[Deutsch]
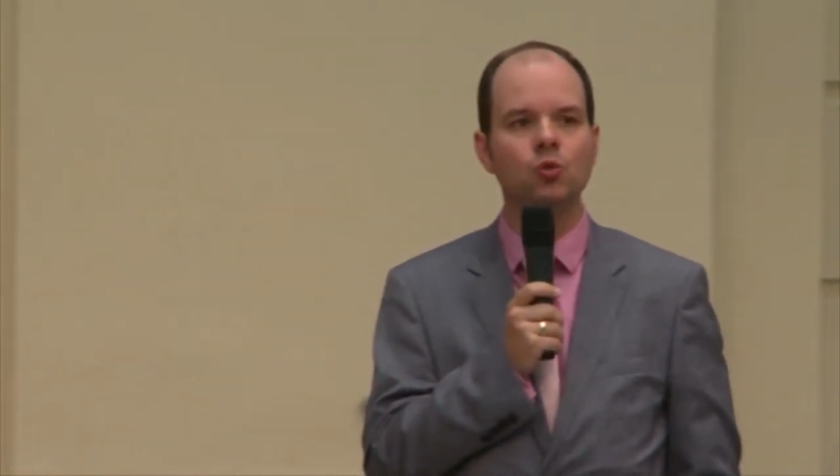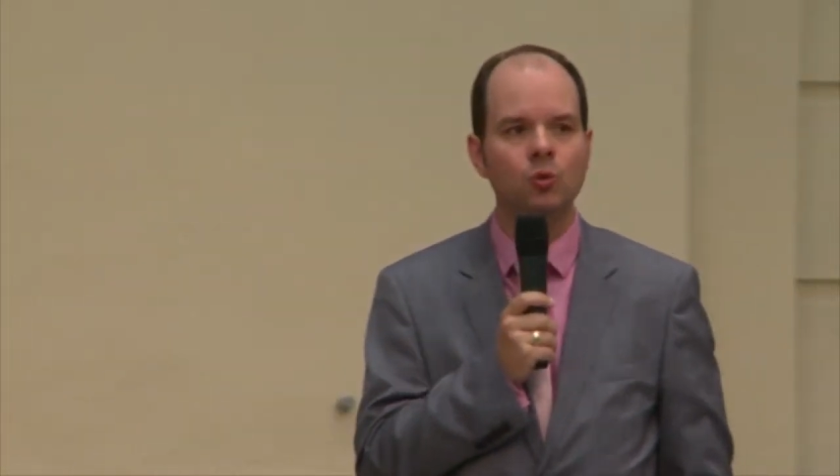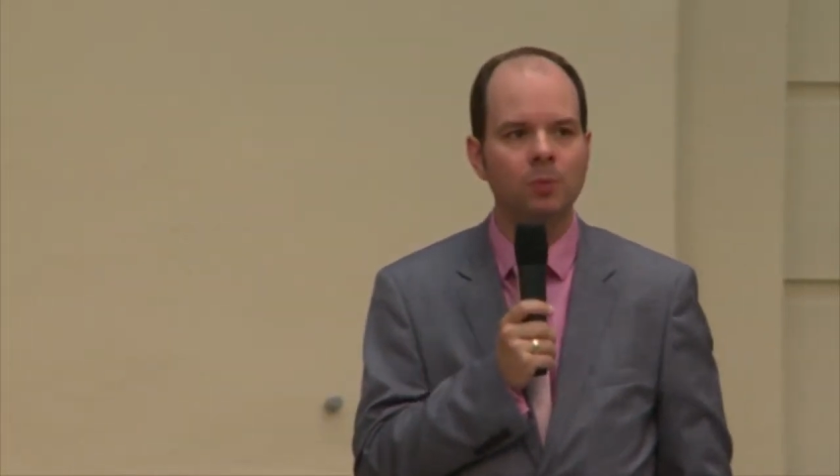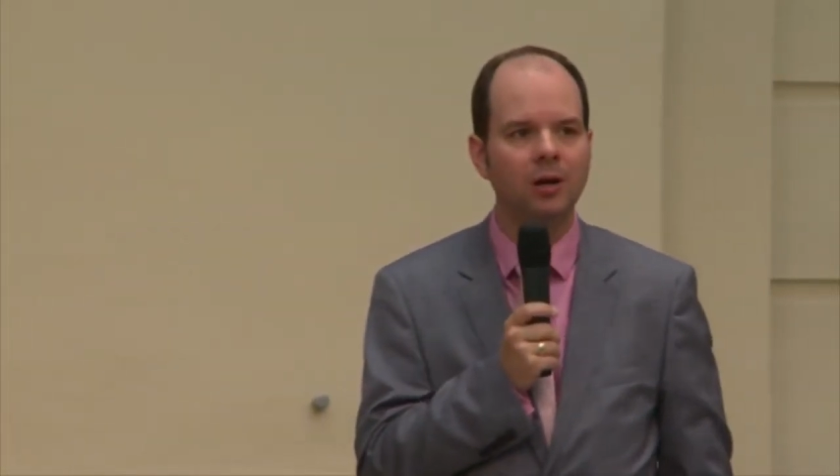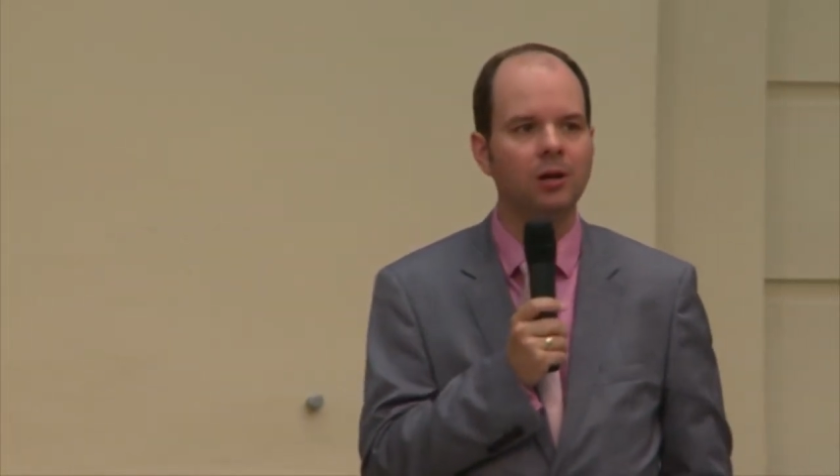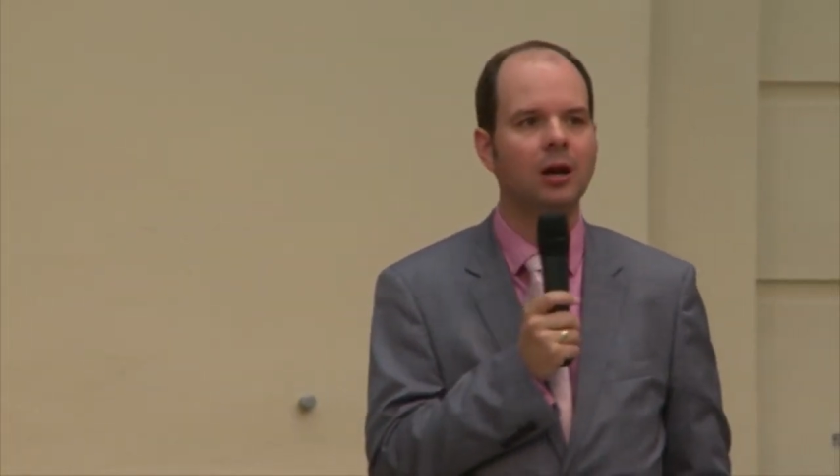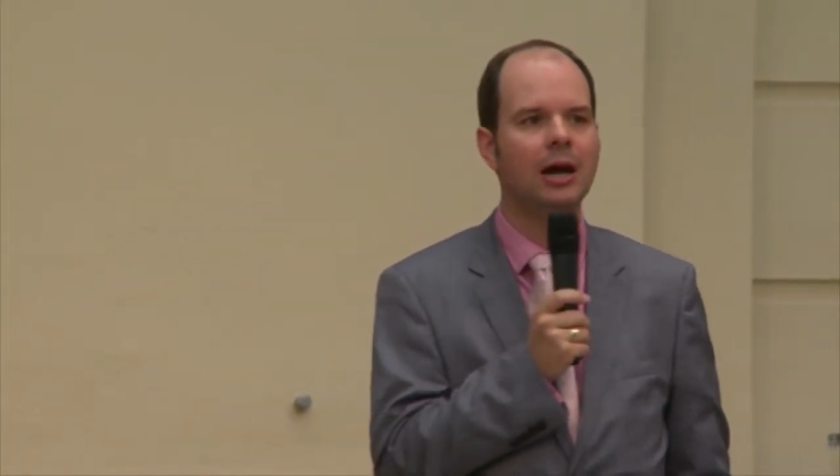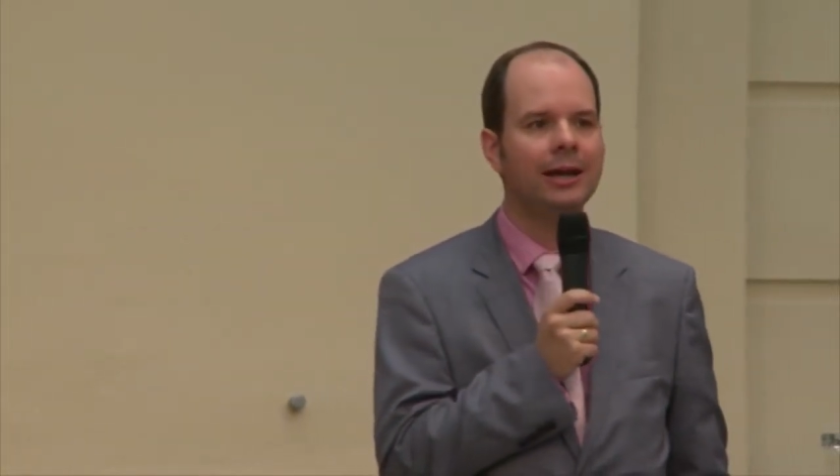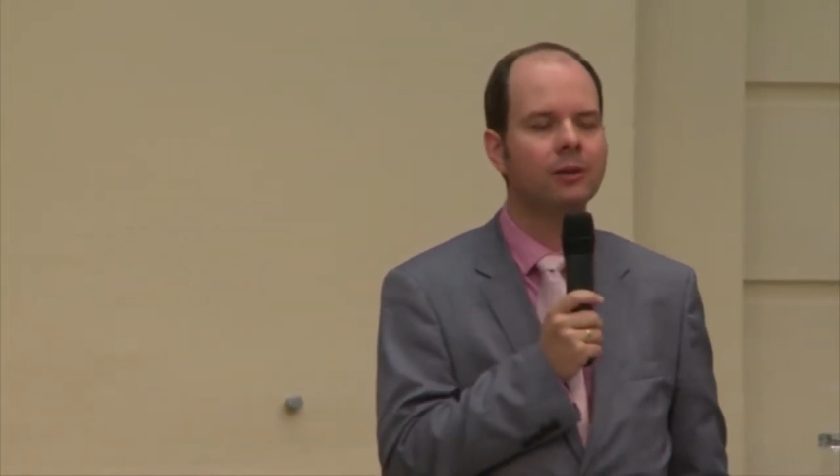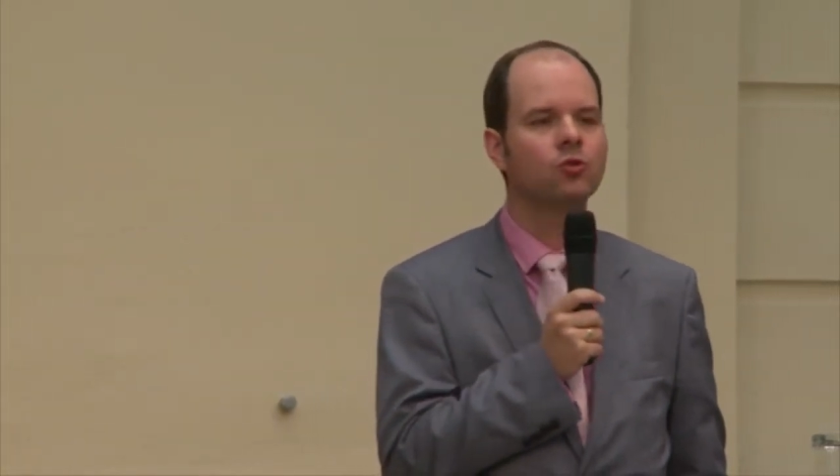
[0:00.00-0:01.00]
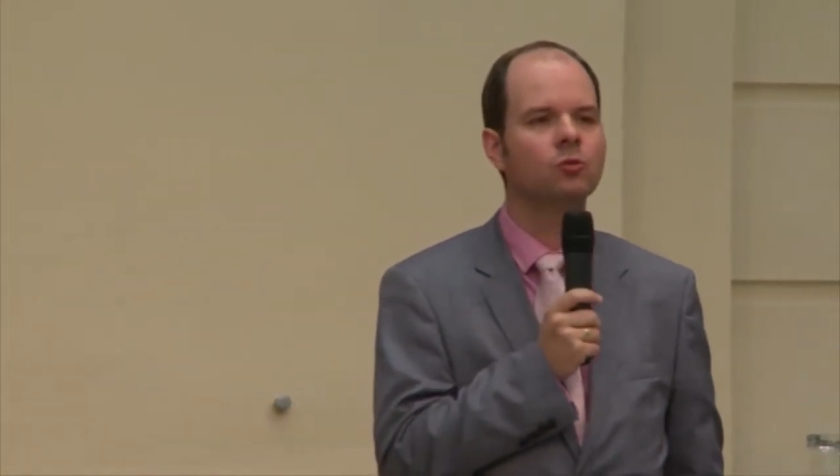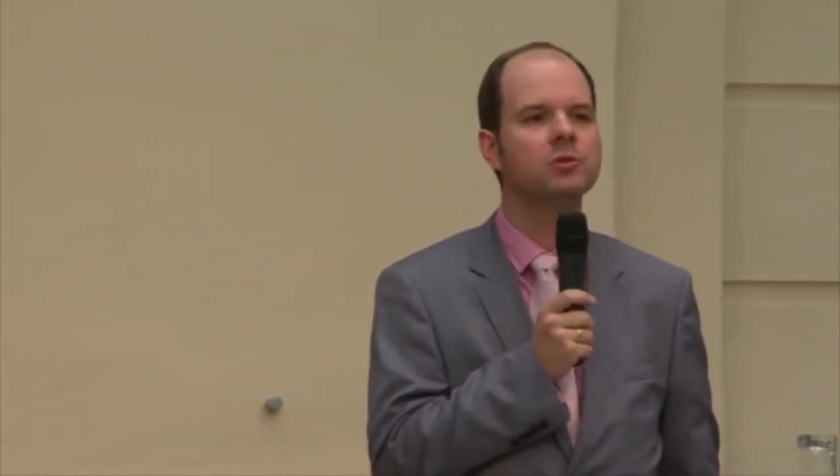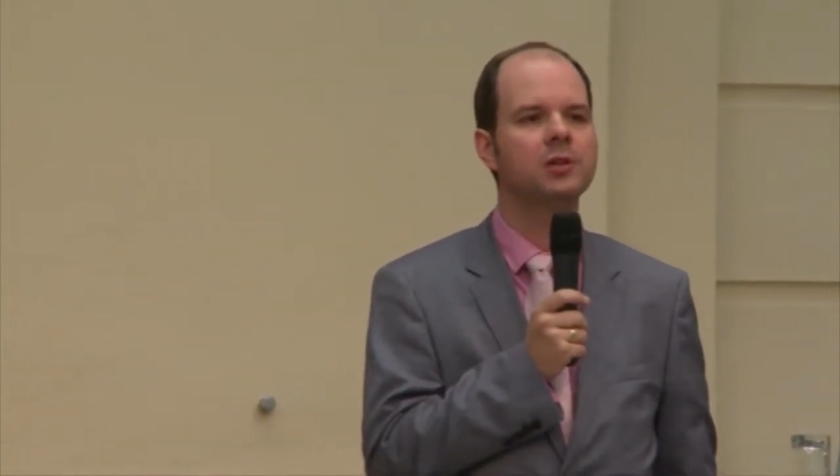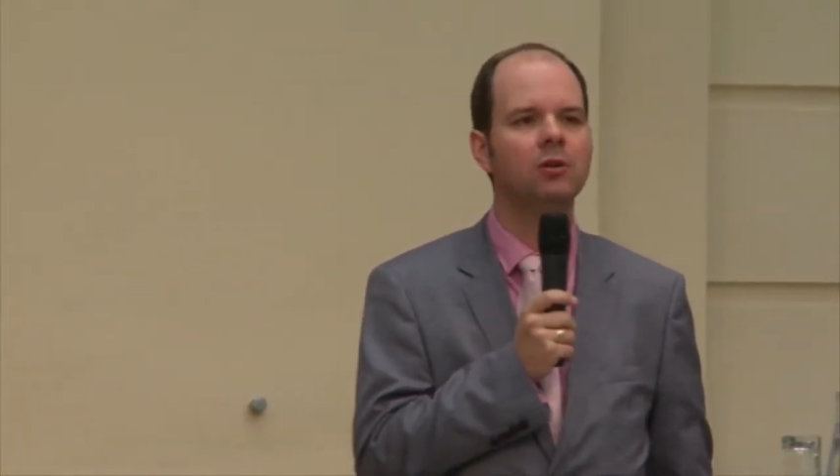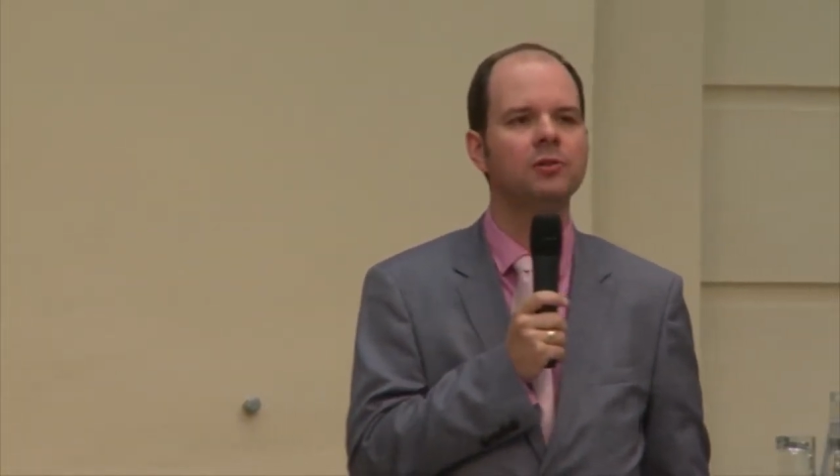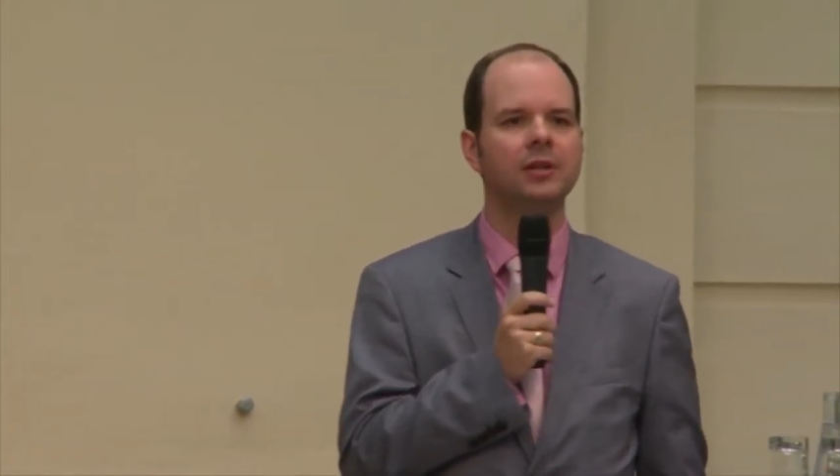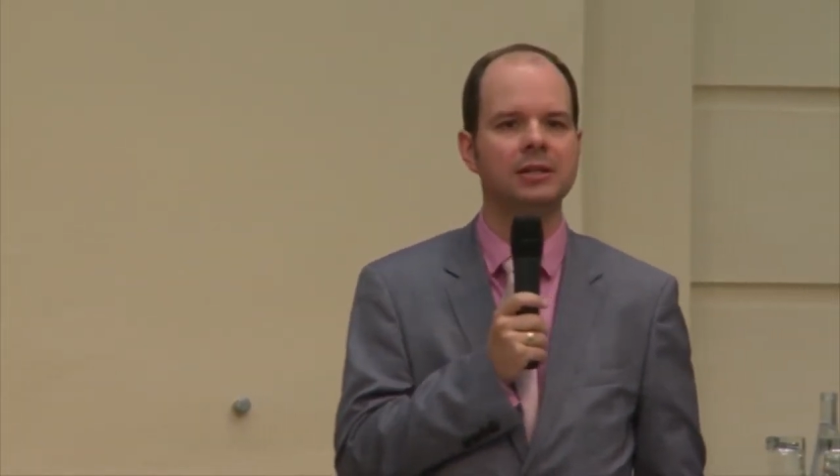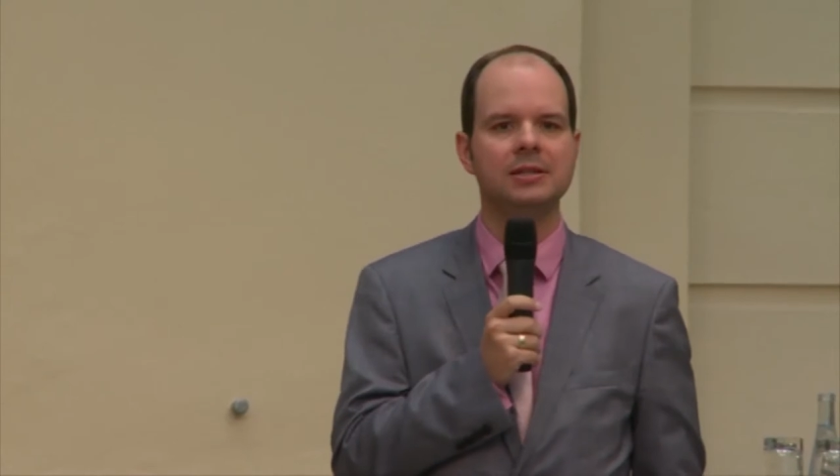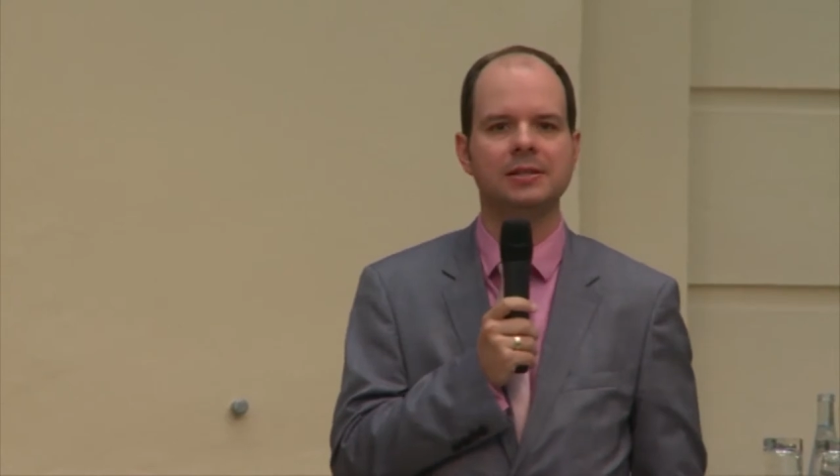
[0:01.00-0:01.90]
über Eigentum und Hausrecht.